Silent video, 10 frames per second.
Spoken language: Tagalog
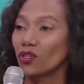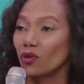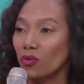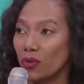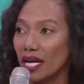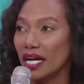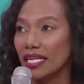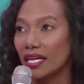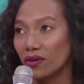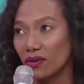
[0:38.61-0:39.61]
nung umuwi ang
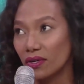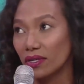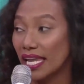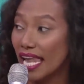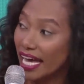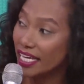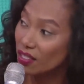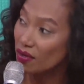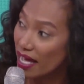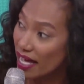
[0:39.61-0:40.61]
anak ko, lalaki
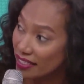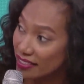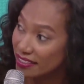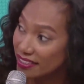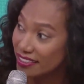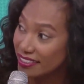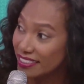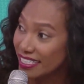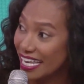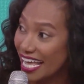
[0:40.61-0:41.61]
to ah.
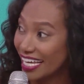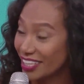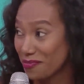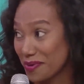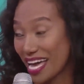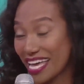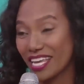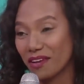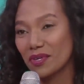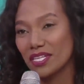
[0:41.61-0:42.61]
Lalaki to
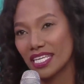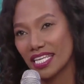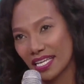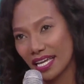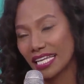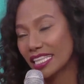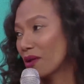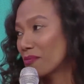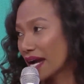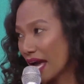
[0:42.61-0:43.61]
panganay. Umuwi siya, nakakita
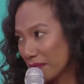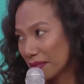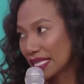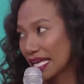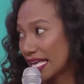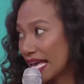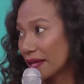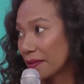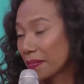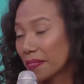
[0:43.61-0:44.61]
ko magayong mata
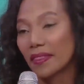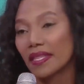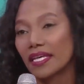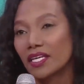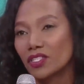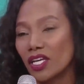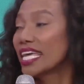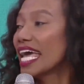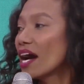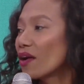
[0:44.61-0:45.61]
niya. So,
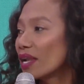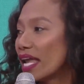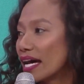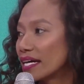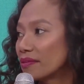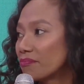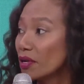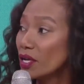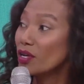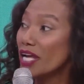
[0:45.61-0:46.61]
inayaan ko lang.
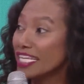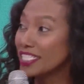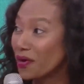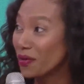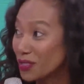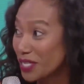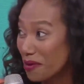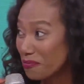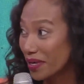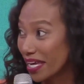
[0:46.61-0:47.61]
Pero inurasan ko,
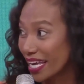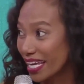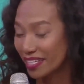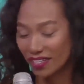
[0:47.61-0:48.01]
syempre.